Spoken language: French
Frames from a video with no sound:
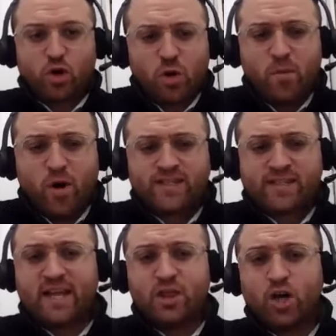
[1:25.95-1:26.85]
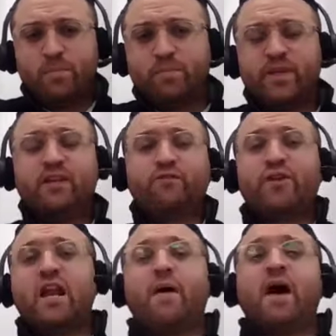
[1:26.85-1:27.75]
Comment est-ce qu'un homme il
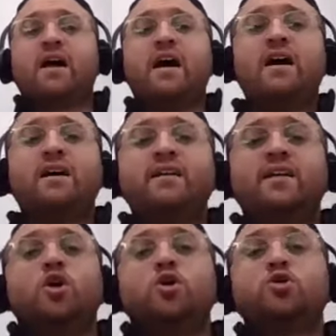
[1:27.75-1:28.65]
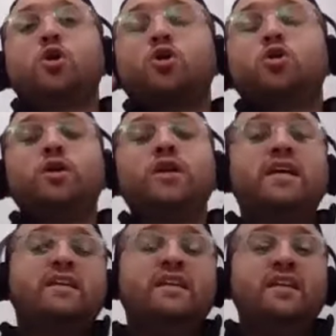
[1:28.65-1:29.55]
fait la bracha je reconnais
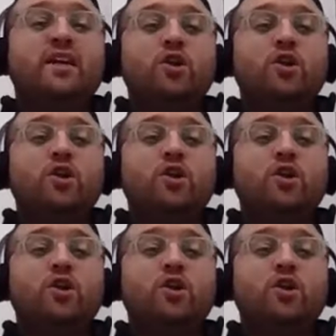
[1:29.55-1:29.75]
qui il est.